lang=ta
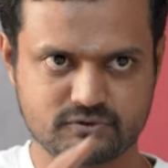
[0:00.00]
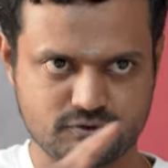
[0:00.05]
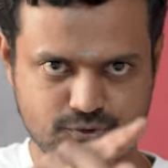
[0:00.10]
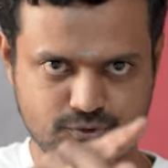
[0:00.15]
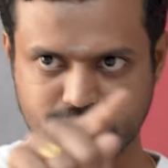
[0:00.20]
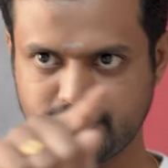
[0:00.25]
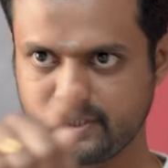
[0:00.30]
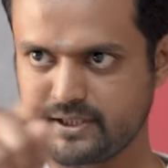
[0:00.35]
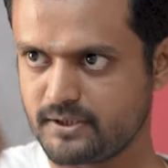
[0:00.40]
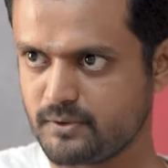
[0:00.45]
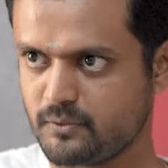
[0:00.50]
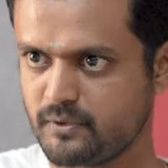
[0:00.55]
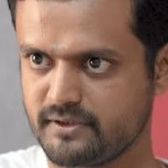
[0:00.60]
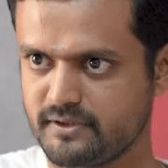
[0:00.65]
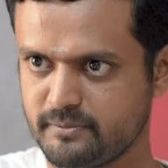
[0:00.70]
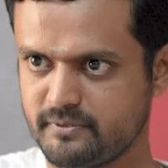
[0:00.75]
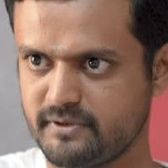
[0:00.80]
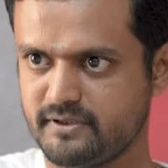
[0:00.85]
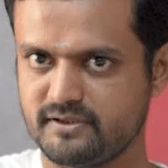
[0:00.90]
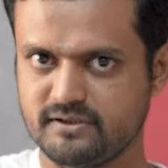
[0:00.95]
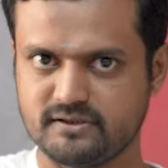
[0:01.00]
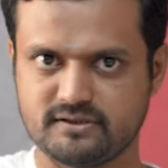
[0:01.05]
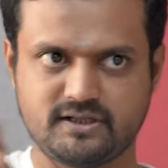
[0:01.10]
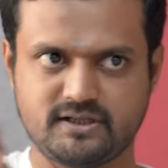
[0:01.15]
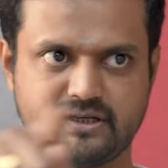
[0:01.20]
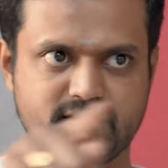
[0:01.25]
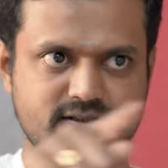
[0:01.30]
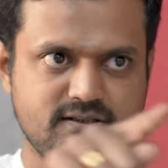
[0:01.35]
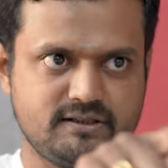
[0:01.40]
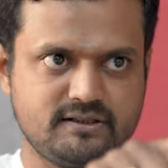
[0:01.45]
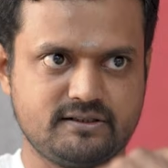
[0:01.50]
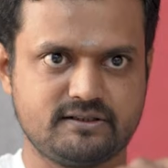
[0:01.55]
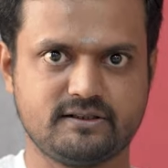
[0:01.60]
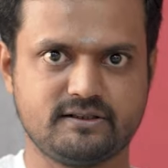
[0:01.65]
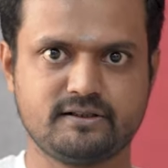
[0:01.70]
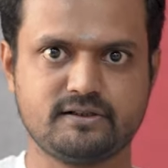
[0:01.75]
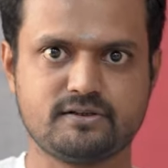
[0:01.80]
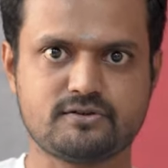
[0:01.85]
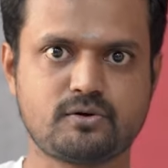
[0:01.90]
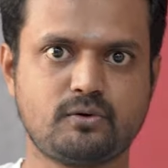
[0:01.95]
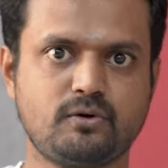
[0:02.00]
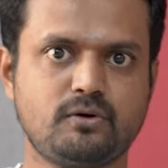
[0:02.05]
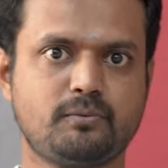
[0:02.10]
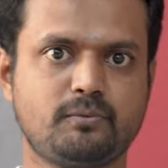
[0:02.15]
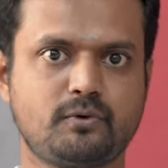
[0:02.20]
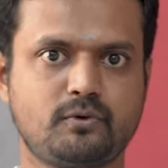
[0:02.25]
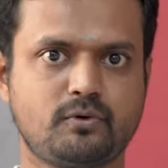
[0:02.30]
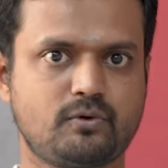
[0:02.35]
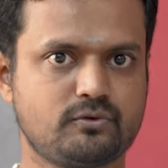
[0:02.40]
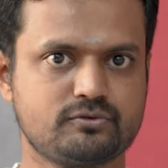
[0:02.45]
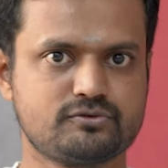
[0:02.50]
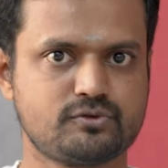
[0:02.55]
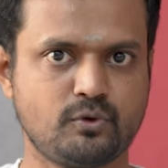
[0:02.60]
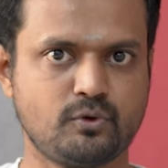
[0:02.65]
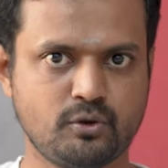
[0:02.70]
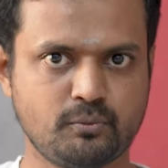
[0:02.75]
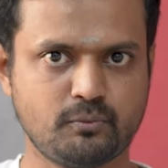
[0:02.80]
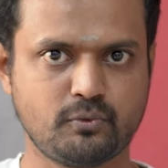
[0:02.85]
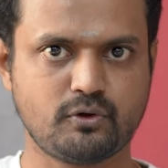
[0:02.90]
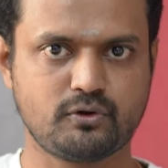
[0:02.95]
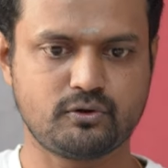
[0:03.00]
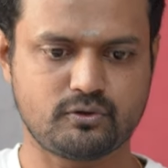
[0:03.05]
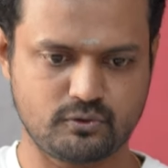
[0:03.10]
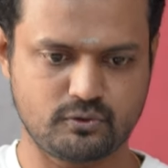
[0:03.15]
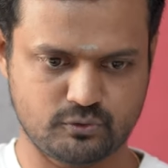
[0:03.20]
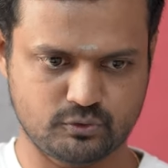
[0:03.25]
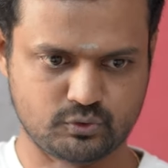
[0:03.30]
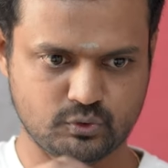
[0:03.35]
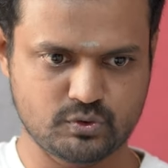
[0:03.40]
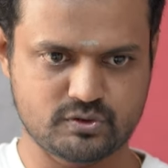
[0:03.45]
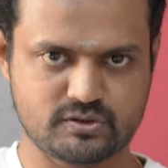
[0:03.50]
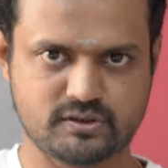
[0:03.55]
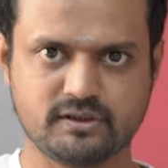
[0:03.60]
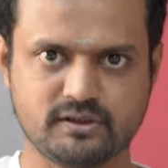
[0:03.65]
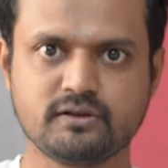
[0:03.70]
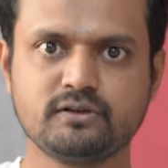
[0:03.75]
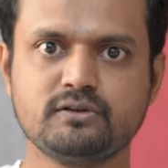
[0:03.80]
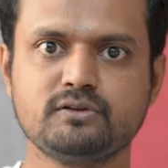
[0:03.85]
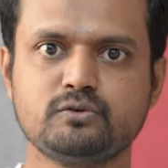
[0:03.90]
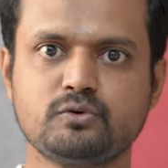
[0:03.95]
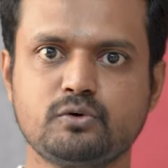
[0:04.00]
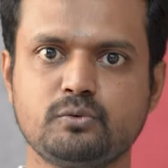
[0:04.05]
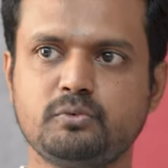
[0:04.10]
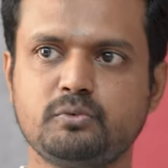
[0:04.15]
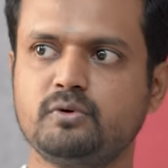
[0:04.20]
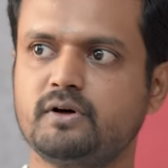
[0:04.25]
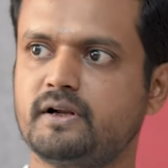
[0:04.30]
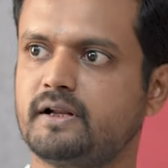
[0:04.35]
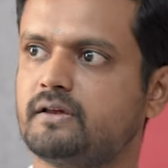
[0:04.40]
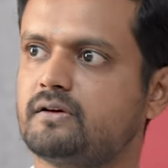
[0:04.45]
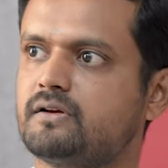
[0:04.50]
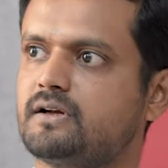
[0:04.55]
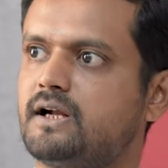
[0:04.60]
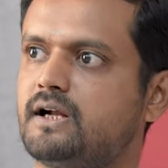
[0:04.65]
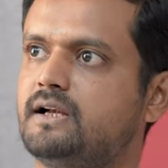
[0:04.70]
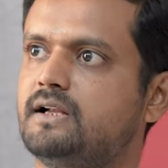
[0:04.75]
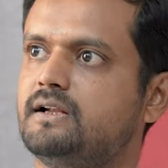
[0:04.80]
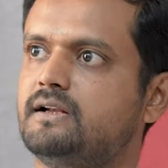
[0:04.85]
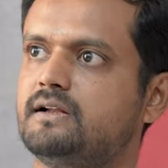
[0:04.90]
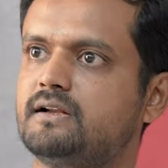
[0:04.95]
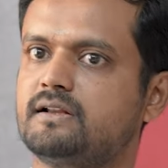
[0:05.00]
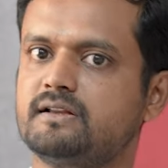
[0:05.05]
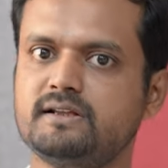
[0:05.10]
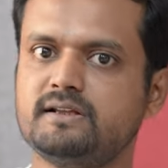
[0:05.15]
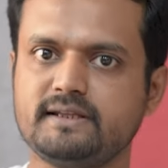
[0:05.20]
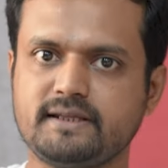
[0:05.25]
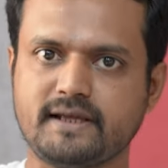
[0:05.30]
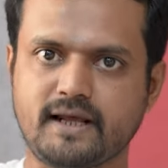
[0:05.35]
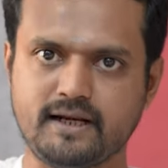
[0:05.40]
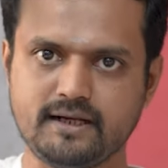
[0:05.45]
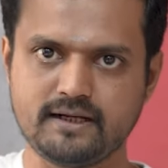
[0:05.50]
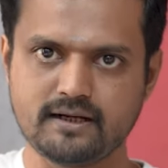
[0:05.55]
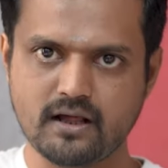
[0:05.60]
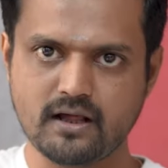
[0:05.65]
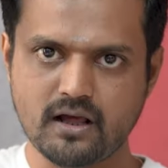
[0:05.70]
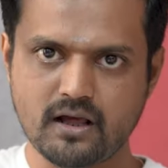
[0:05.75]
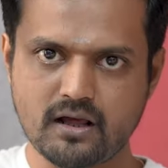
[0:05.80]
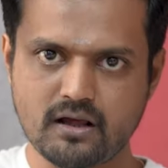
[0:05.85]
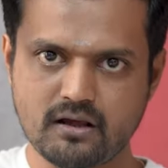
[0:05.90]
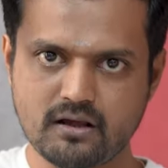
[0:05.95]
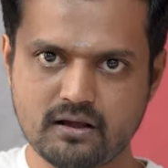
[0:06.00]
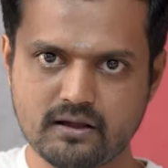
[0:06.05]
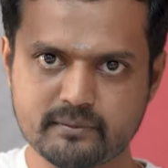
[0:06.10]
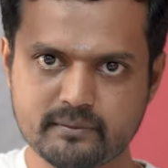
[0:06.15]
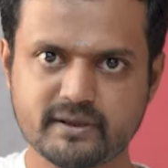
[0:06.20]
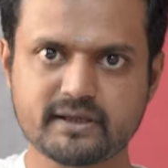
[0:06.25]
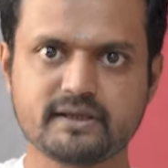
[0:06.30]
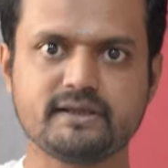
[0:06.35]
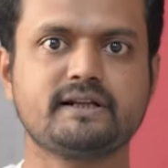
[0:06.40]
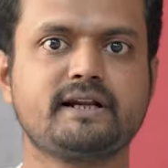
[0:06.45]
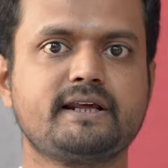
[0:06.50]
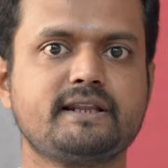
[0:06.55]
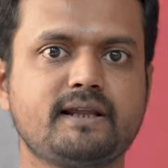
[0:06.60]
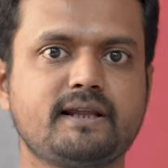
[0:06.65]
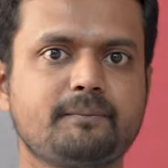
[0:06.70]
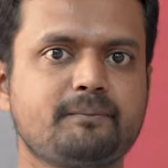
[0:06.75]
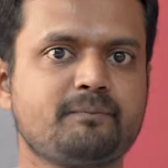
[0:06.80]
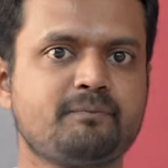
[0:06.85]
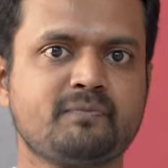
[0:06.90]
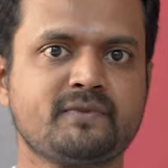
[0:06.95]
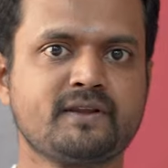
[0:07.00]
சுட்டி காட்டக்கூடிய தவறு இதுதான் இது இதுன்னு சொல்ல பொருள் சொல்லும் பொருட்களும் தூசிலிருந்து துரும்பு வரைக்கும் கல்லிலிருந்து எல்லாமே இறை தான்